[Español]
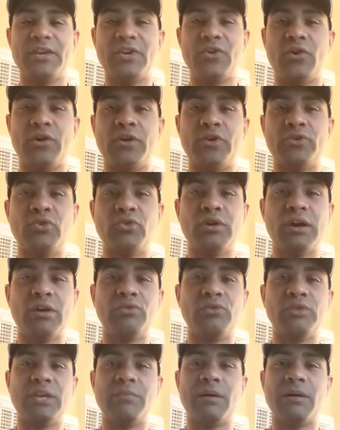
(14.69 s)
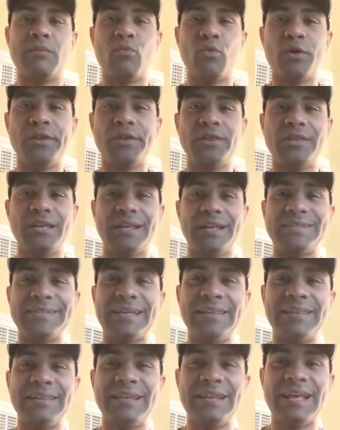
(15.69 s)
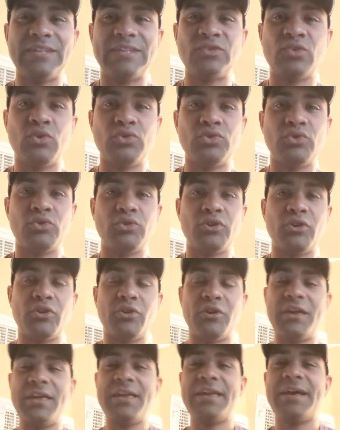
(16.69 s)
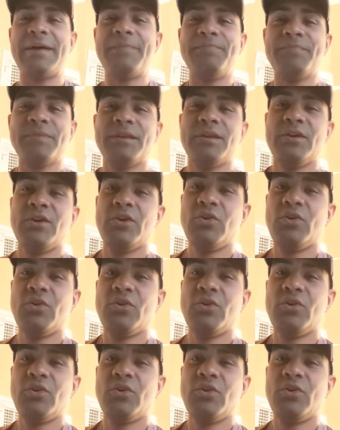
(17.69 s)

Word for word: Y hoy nos toca un tema muy interesante, la soteriología